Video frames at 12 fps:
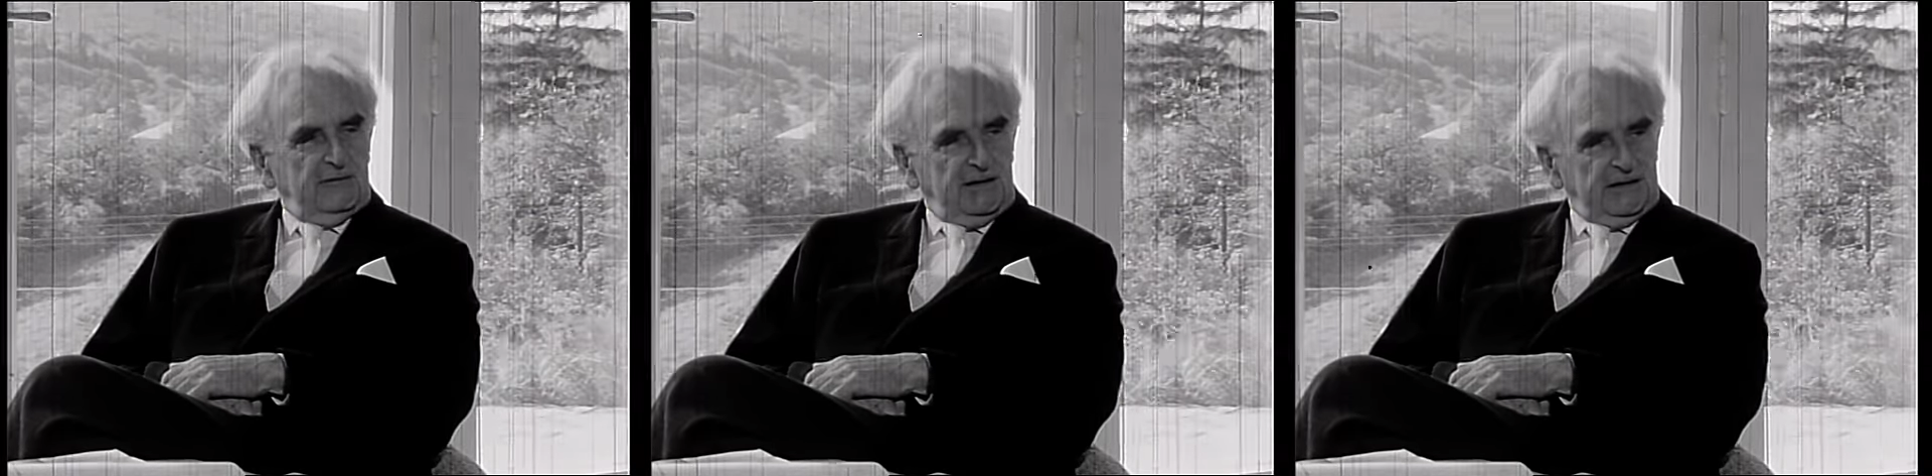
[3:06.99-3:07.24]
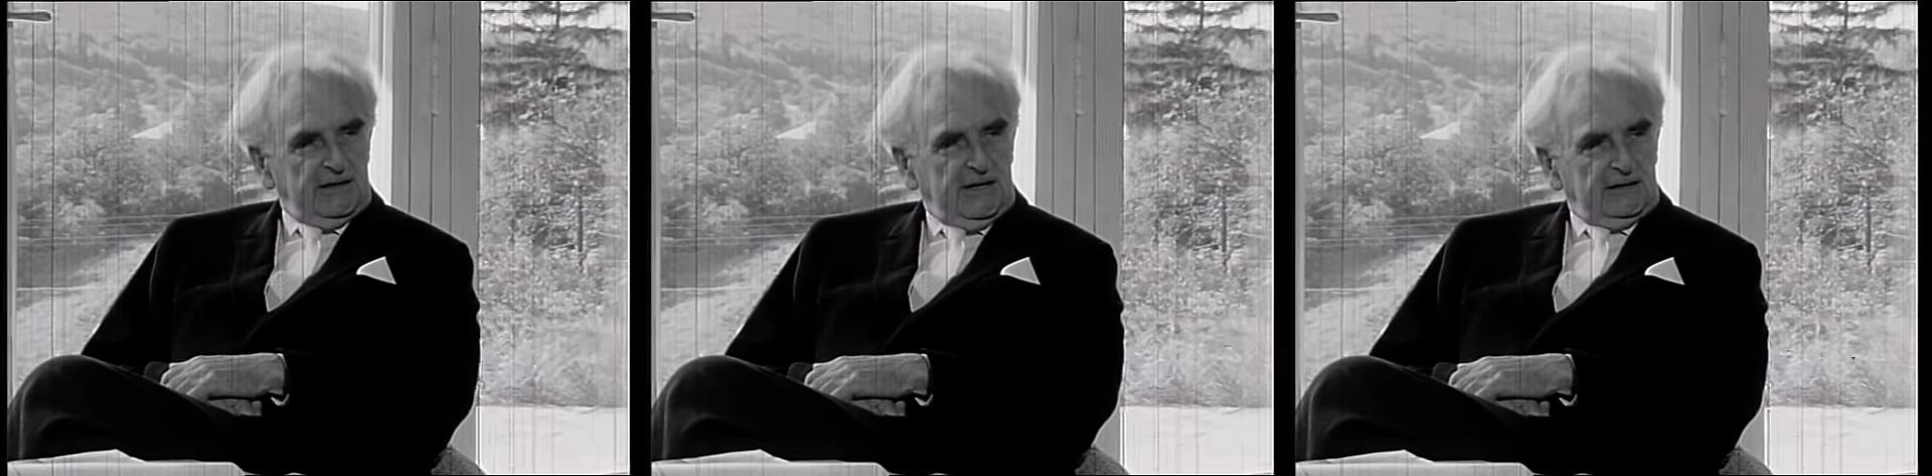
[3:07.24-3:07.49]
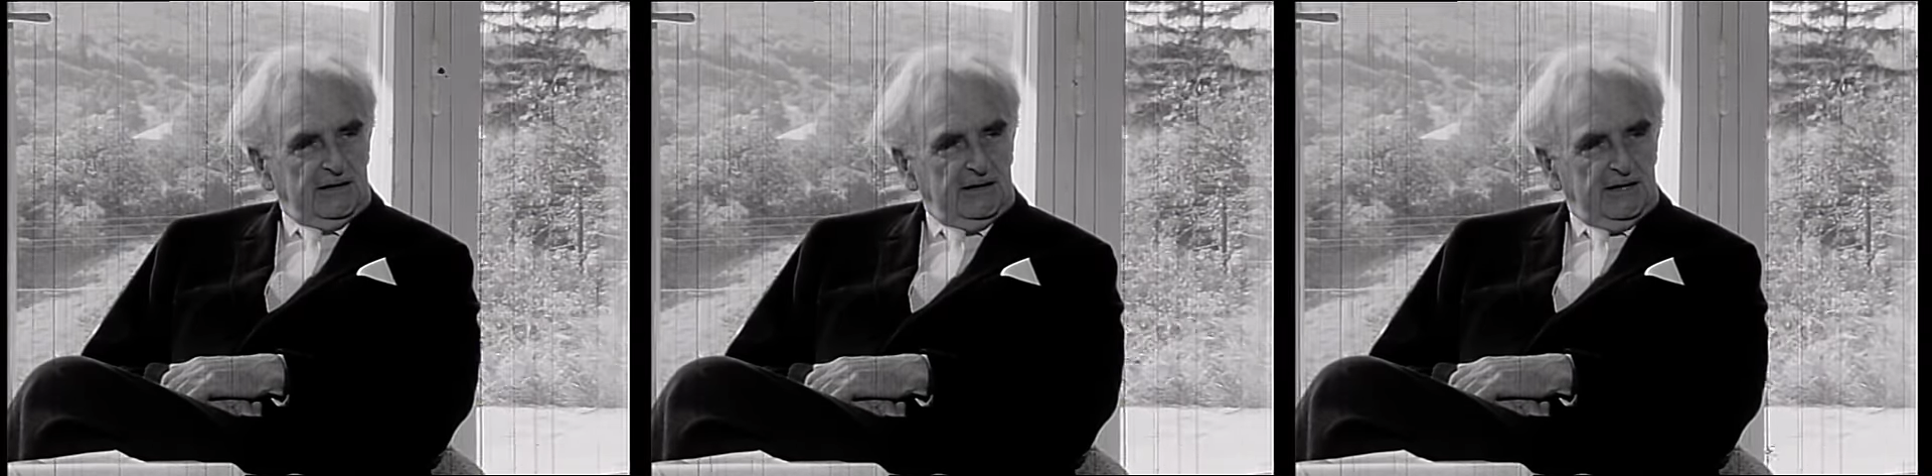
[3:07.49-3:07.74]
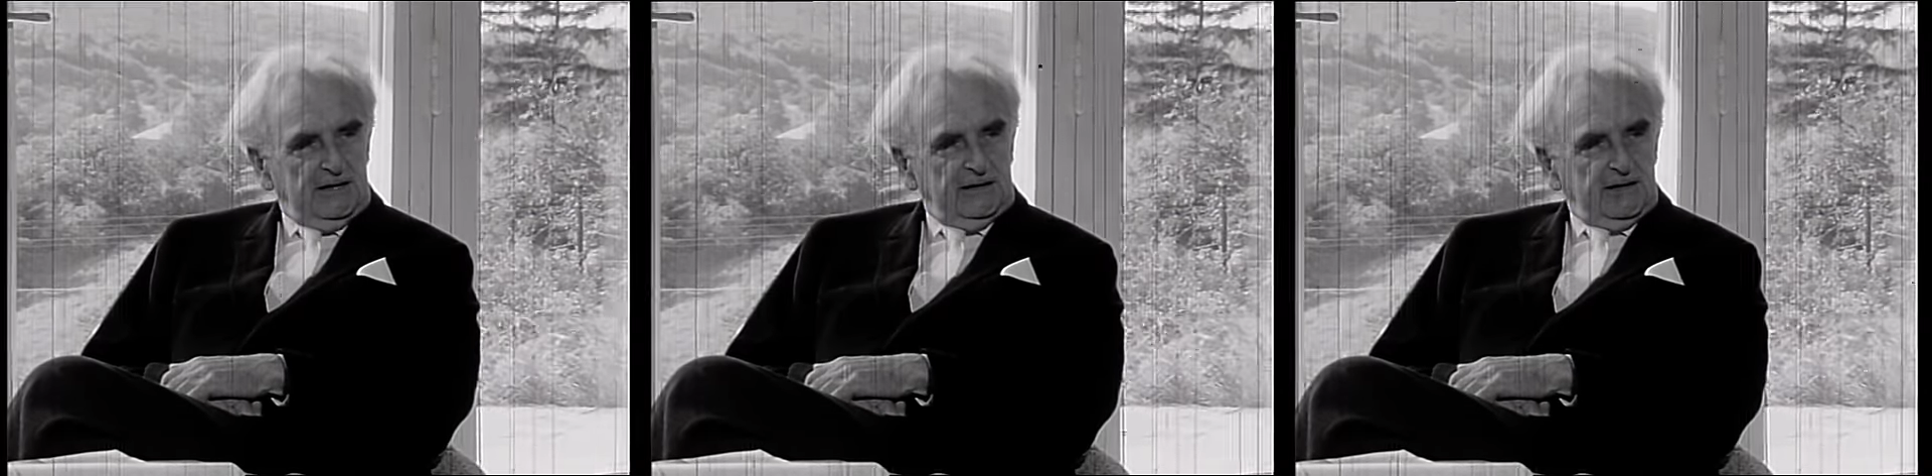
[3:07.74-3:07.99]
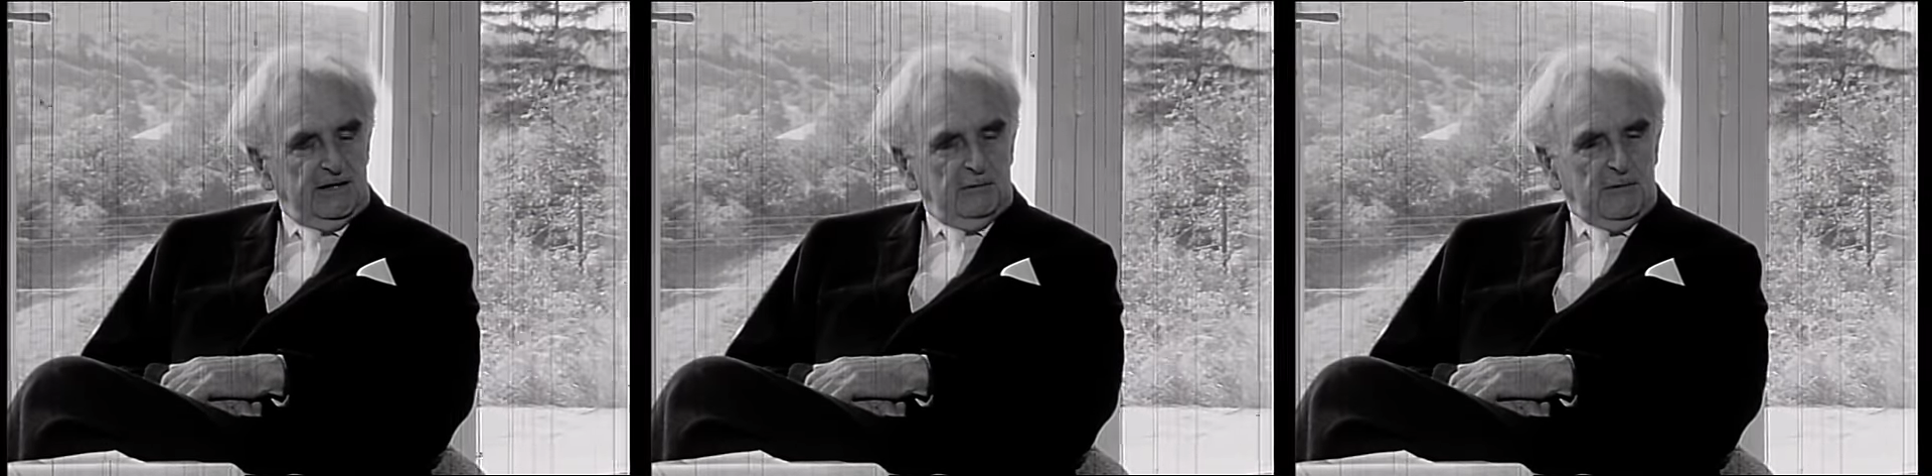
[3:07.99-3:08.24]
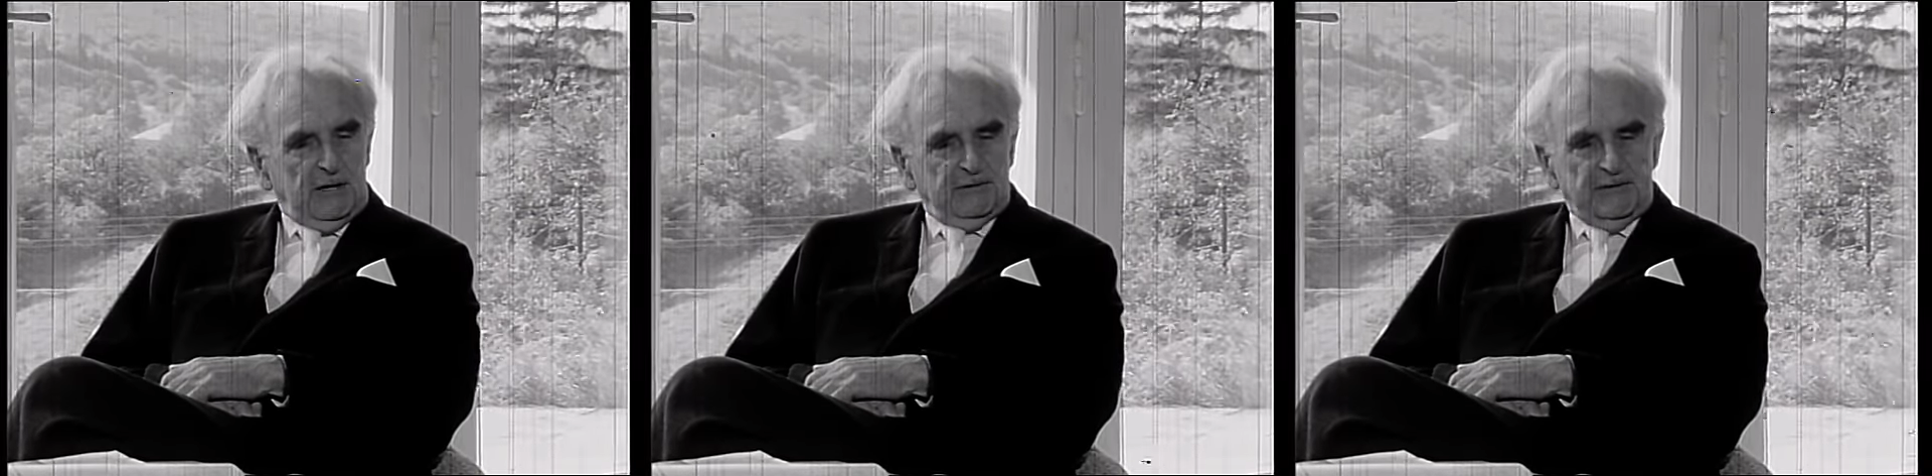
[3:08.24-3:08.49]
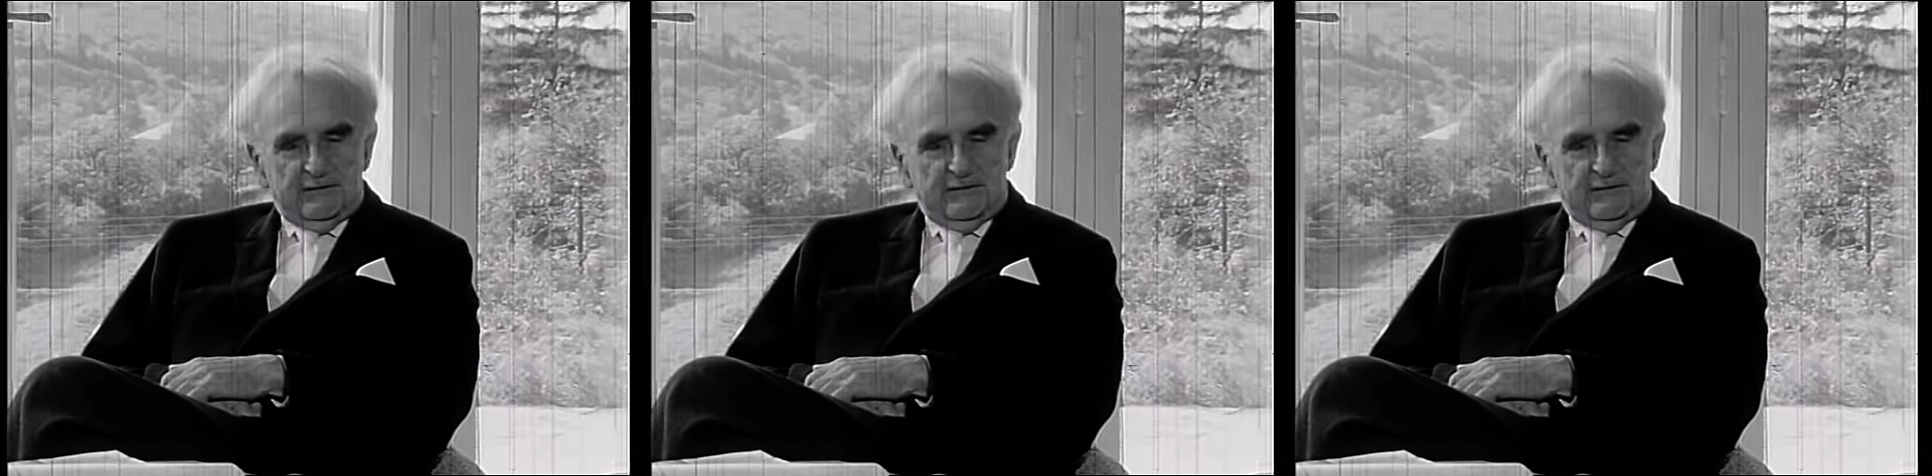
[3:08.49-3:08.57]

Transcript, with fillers: was in anderen Ländern gemacht wird.